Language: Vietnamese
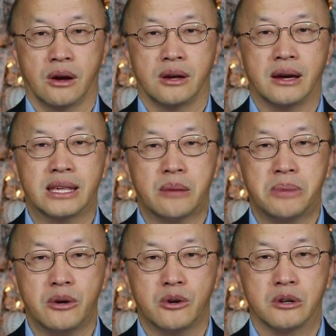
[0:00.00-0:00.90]
giờ cha
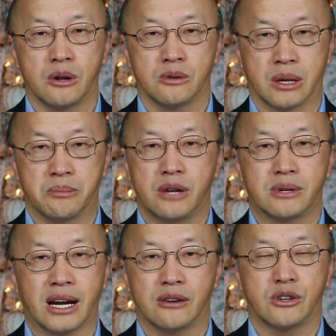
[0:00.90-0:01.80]
biết uổng luôn là biết lú
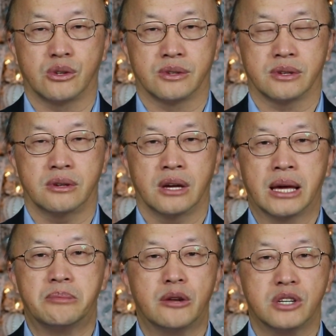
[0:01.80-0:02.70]
làm lú dù xứ
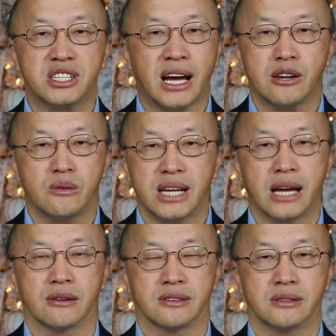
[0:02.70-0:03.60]
biết lú xa nông
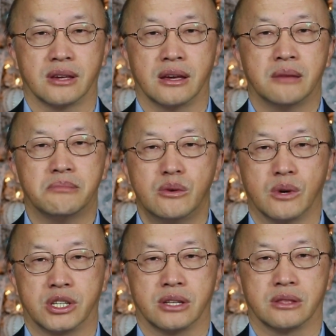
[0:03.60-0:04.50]
ninh là xứ chỉ biết
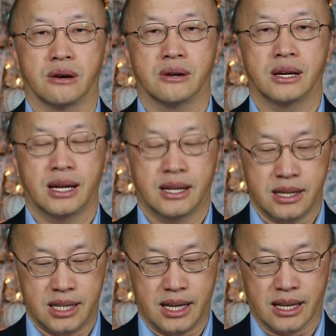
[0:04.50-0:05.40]
uổng chữ tàu thế
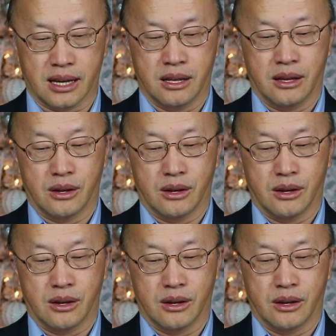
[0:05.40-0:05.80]
xưa đây